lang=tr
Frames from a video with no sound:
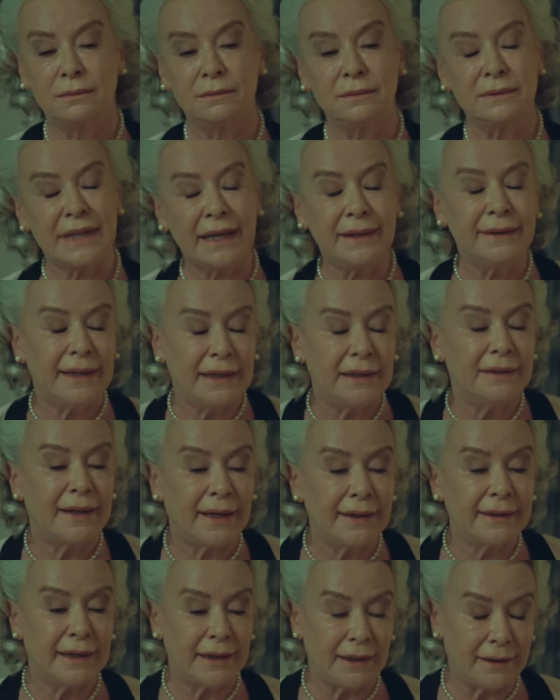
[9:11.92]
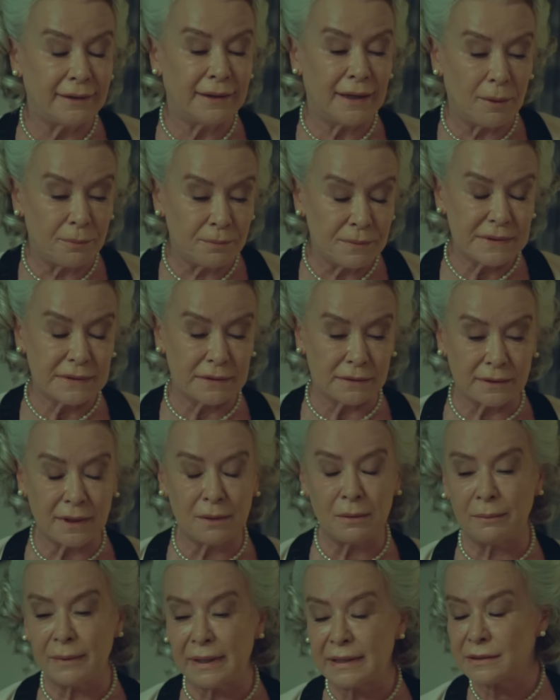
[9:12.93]
Sen de elinden geleni yapmışsın.
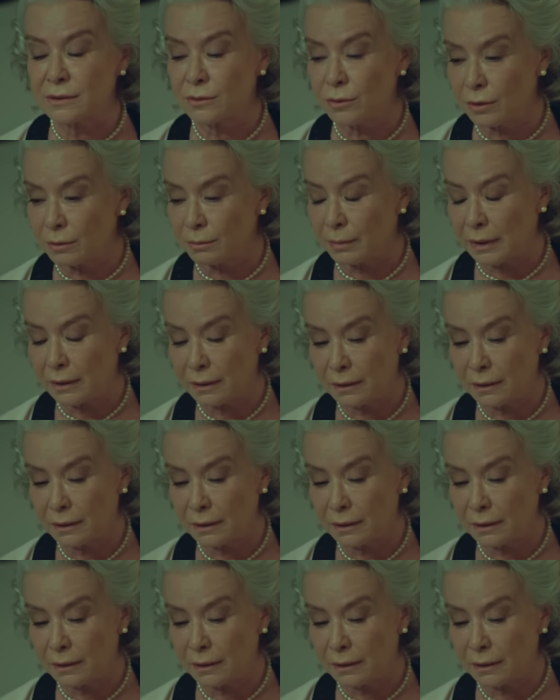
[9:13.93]
Tamam eksik olma.